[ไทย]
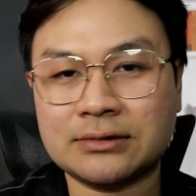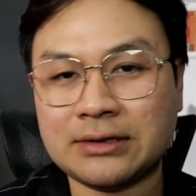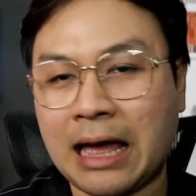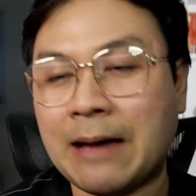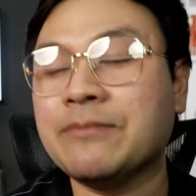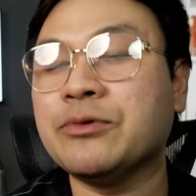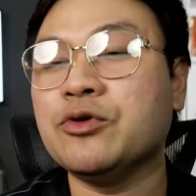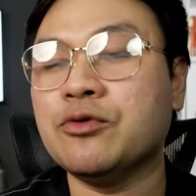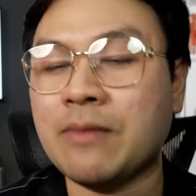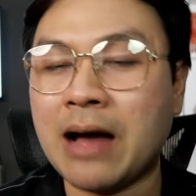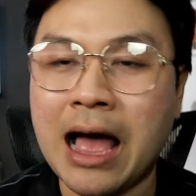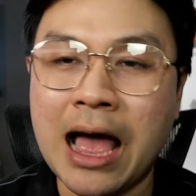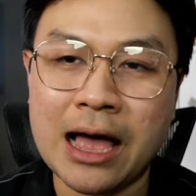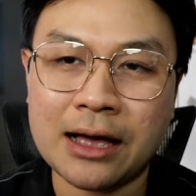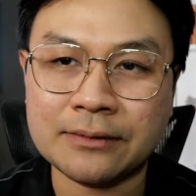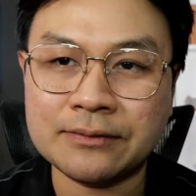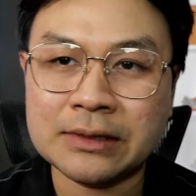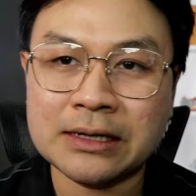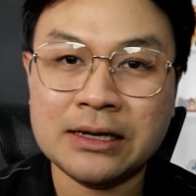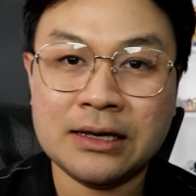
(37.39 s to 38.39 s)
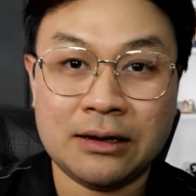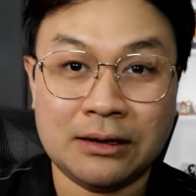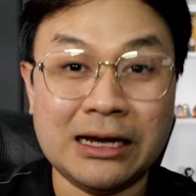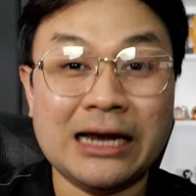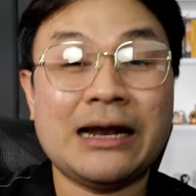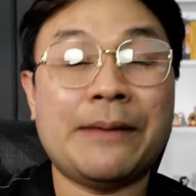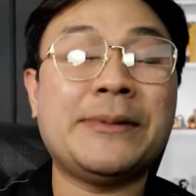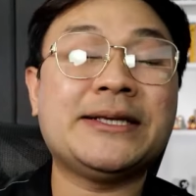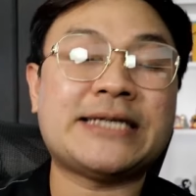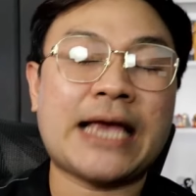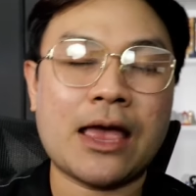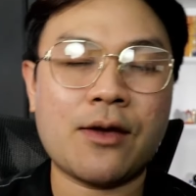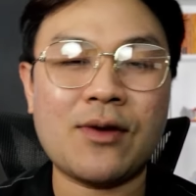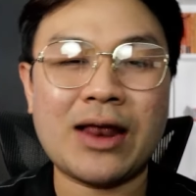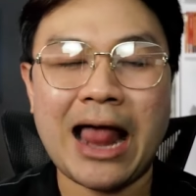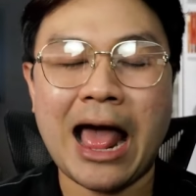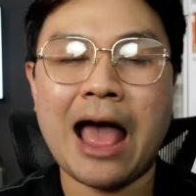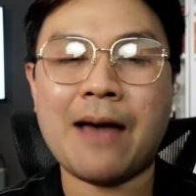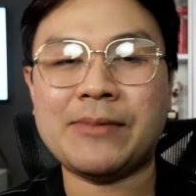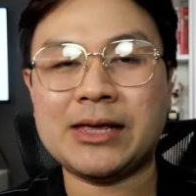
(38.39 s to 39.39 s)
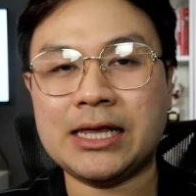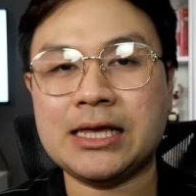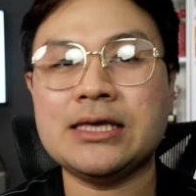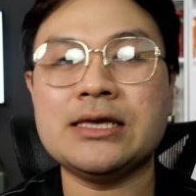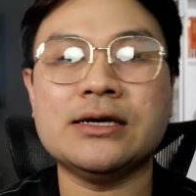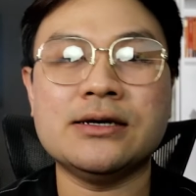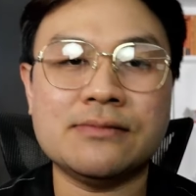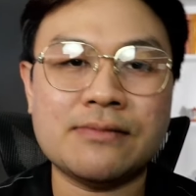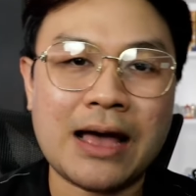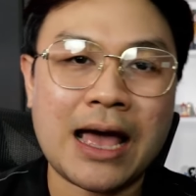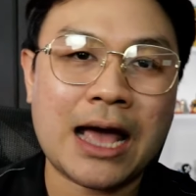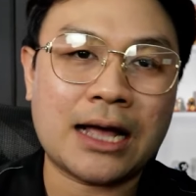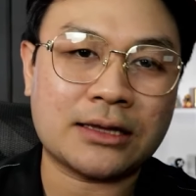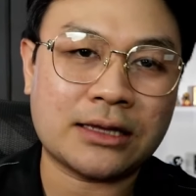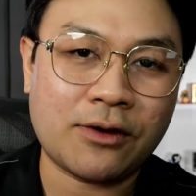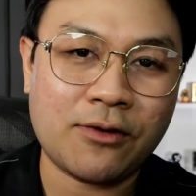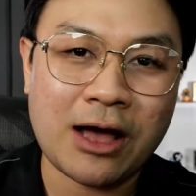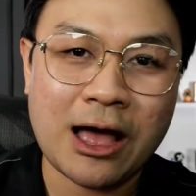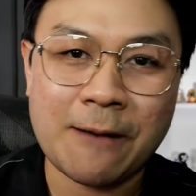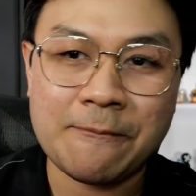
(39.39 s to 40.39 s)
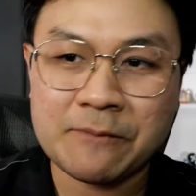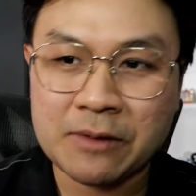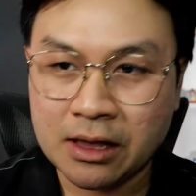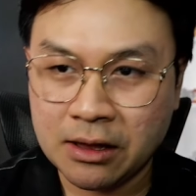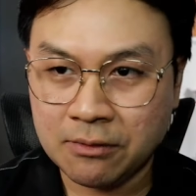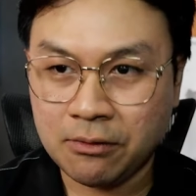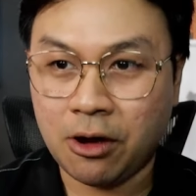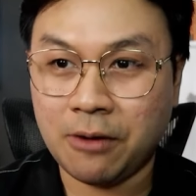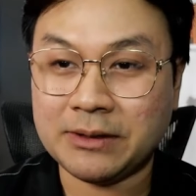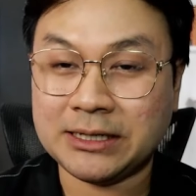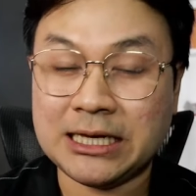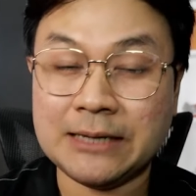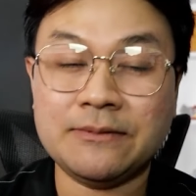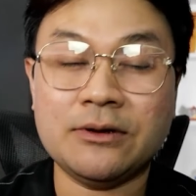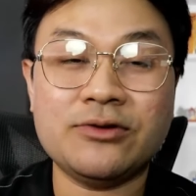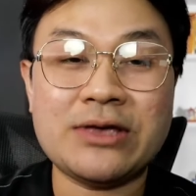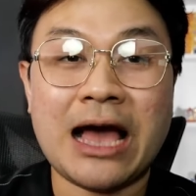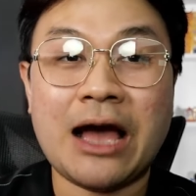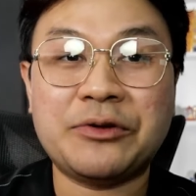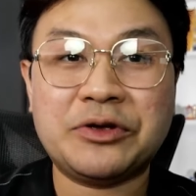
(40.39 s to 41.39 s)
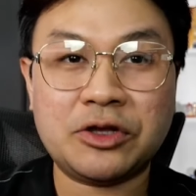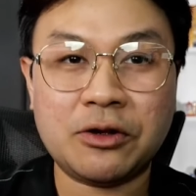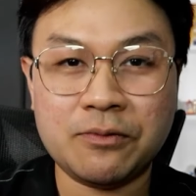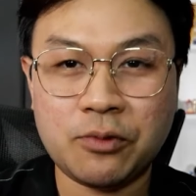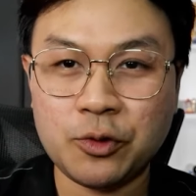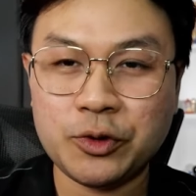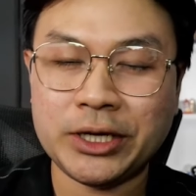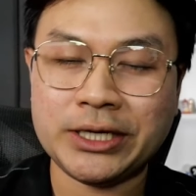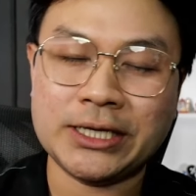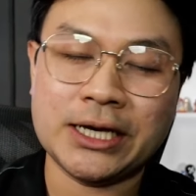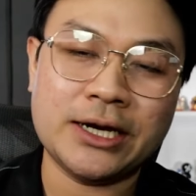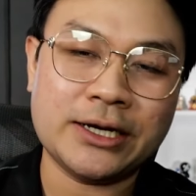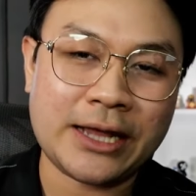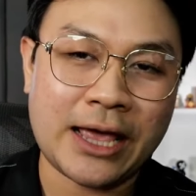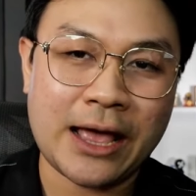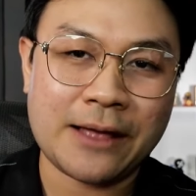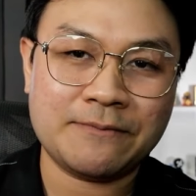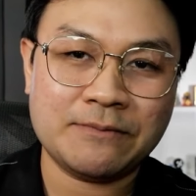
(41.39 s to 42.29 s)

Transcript: ทำอยู่บ้างเอออันนั้นมันใช้เวลาไม่ได้เยอะมากแต่ว่าพอเป็นคลิปยาวๆที่ต้องพูดเยอะๆเนี่ย